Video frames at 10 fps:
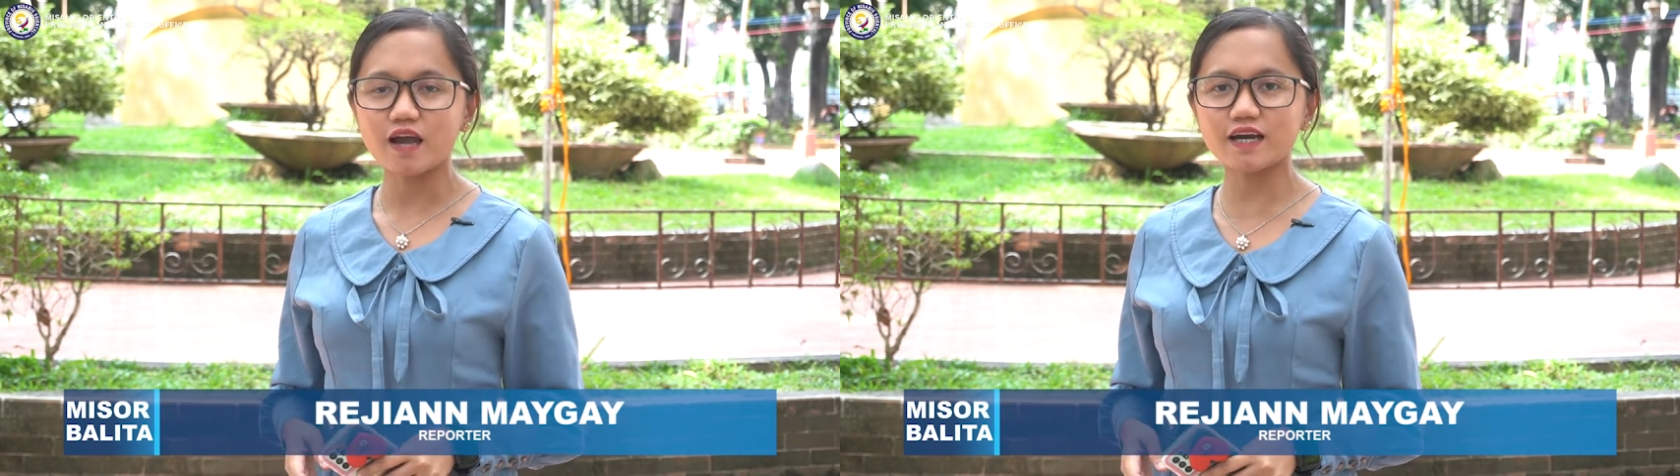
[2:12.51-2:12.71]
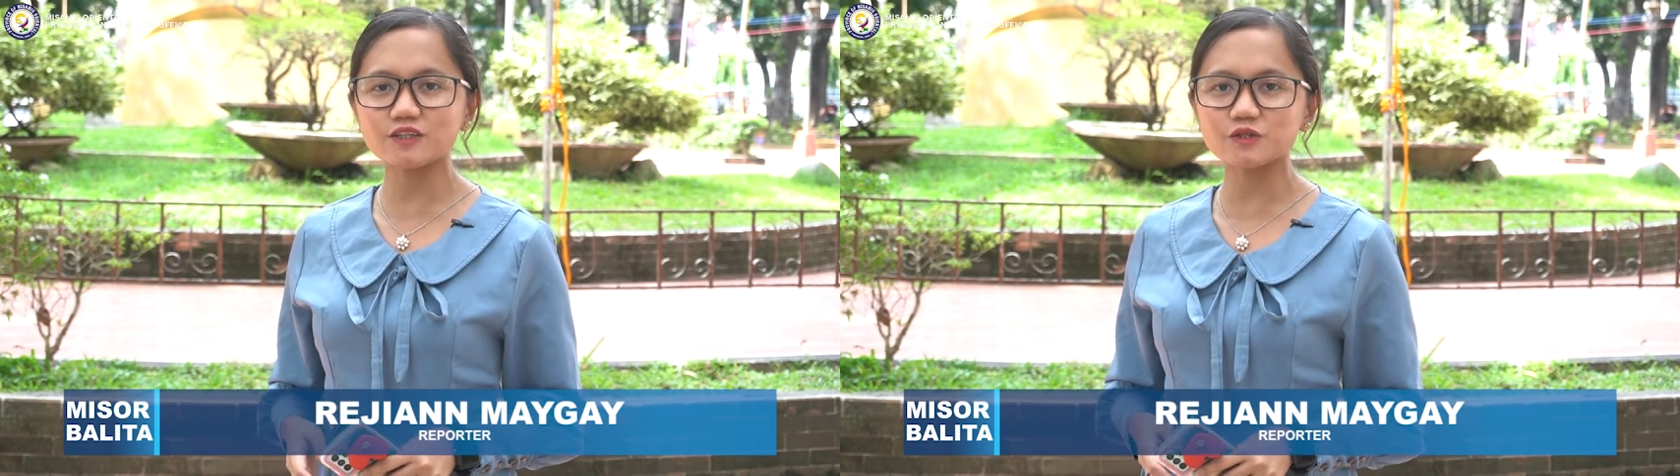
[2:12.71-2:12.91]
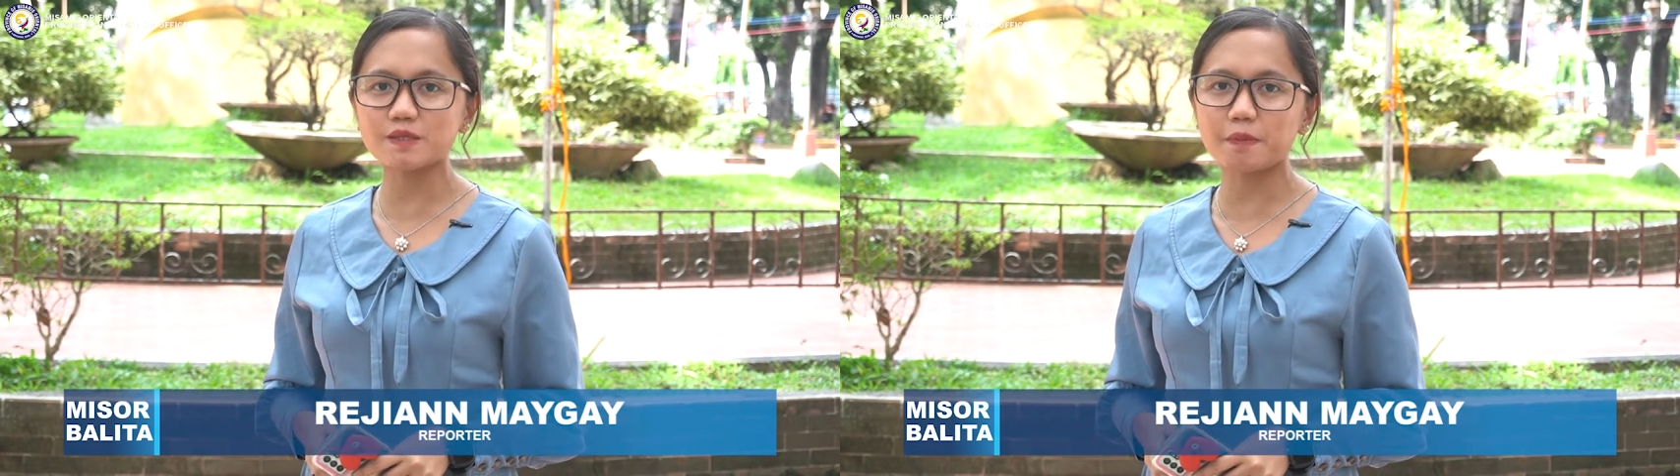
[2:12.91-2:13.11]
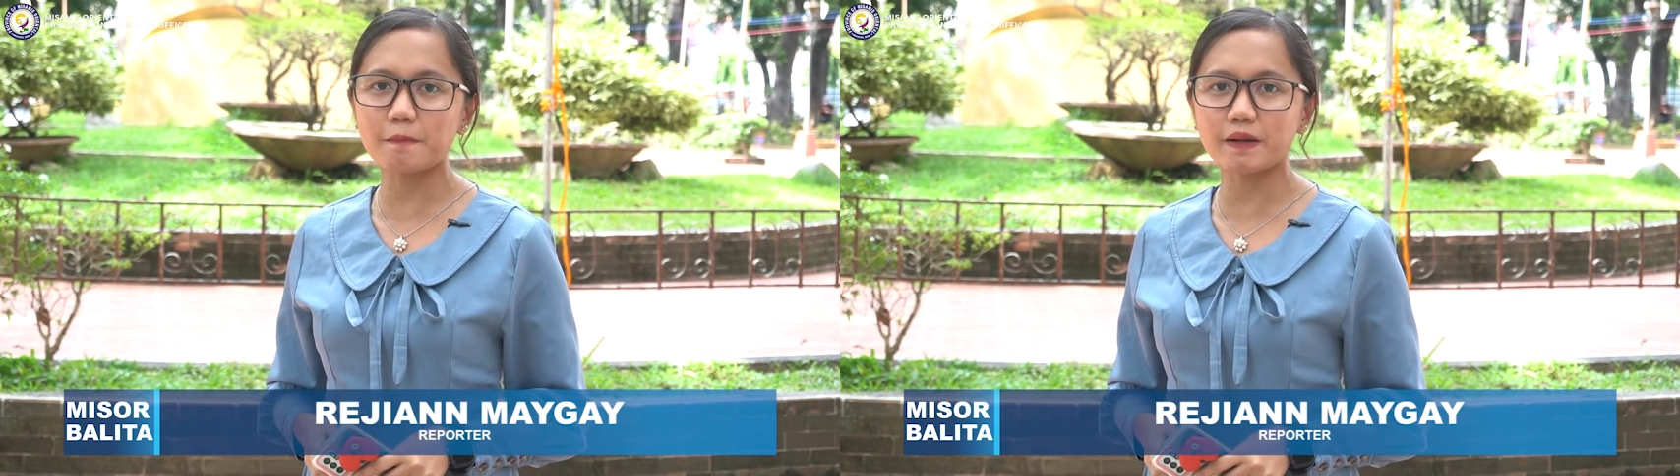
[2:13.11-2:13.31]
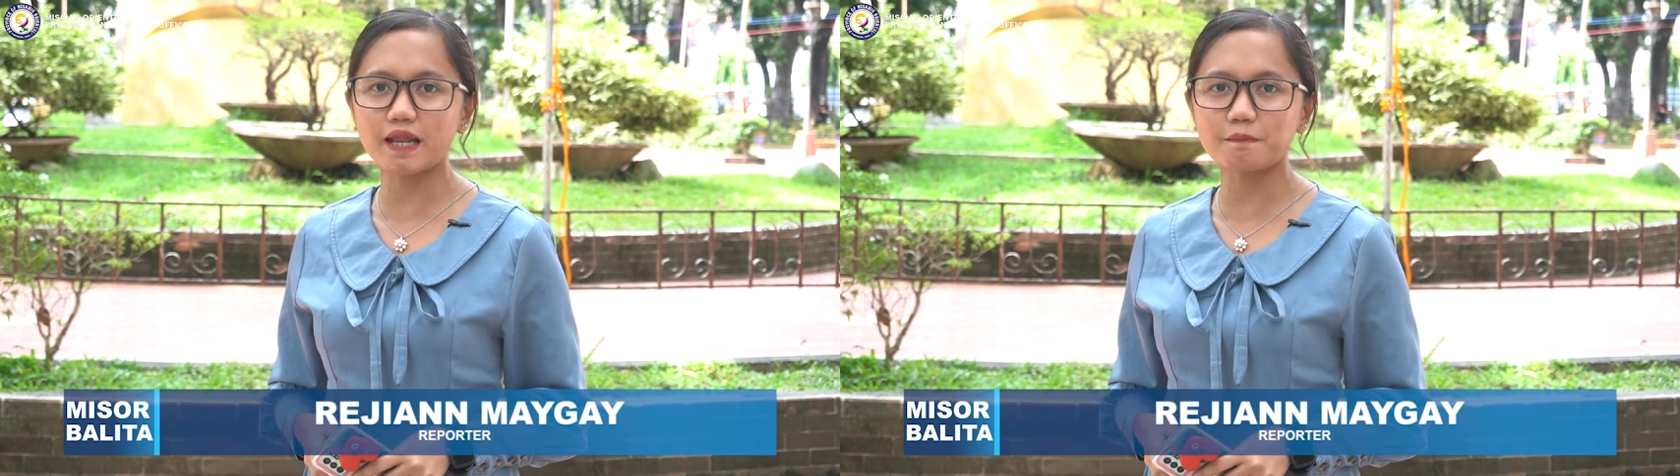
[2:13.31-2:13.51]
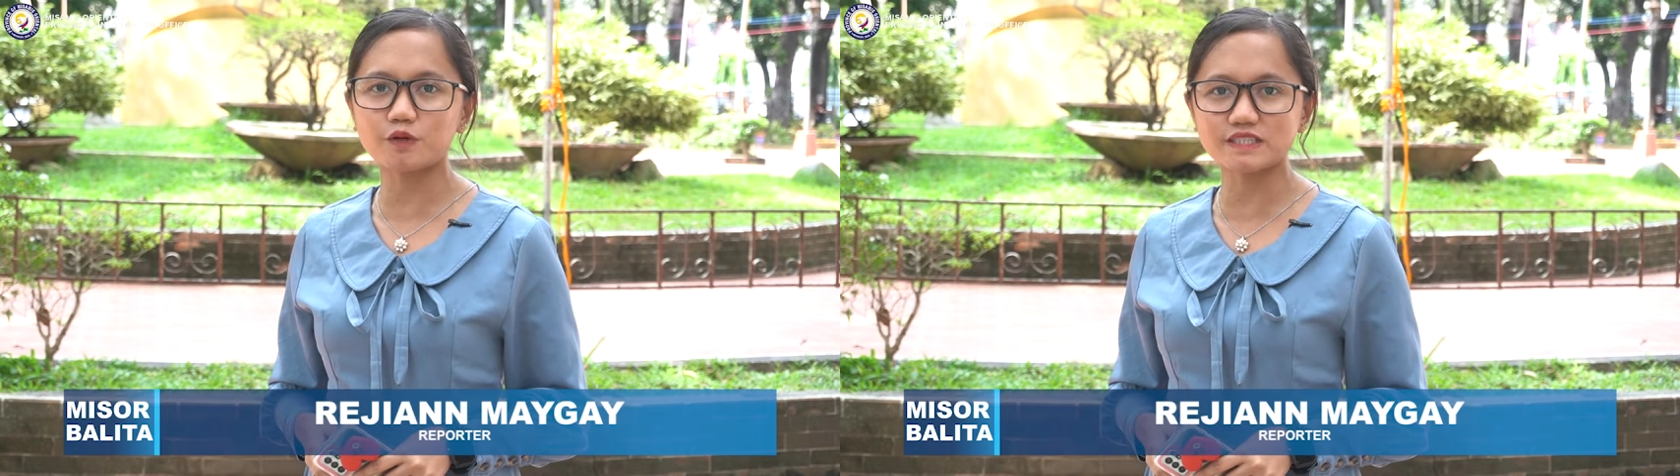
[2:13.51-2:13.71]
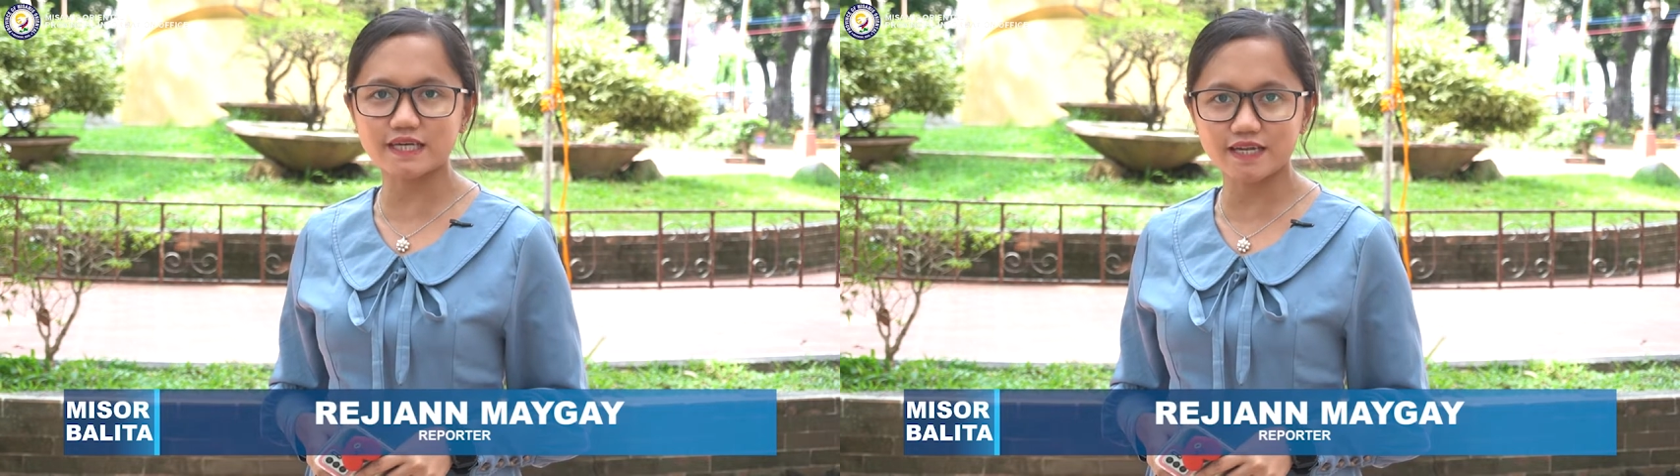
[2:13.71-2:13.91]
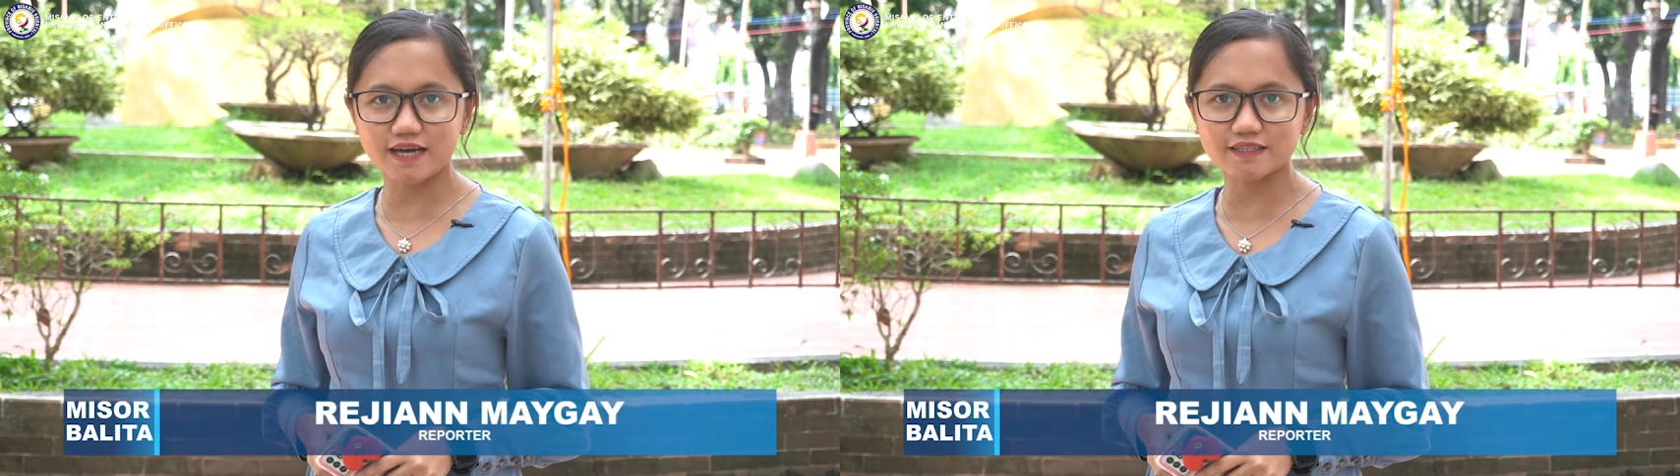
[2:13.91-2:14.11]
ngadto sa pagpalambo
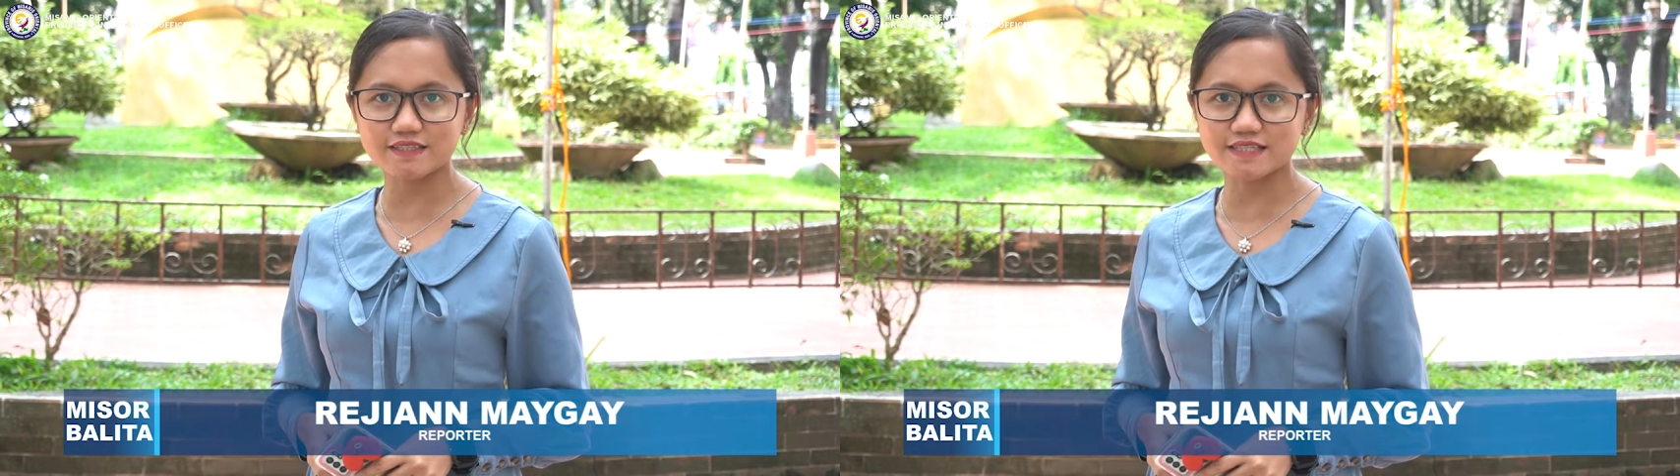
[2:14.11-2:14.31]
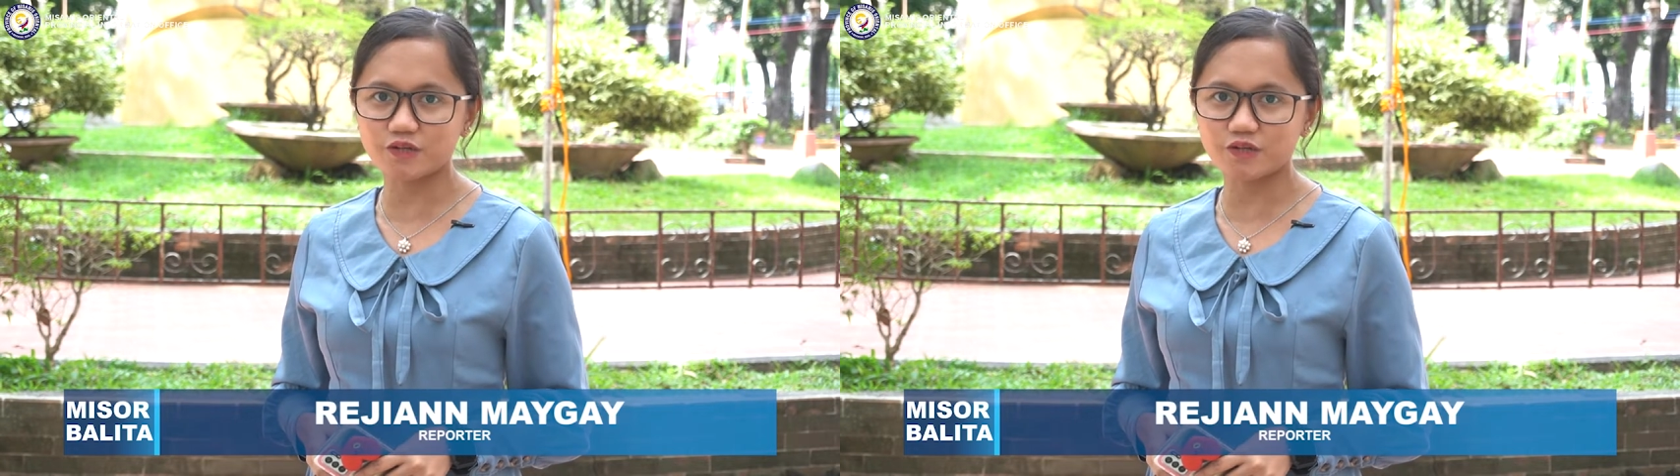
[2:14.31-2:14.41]
sa natad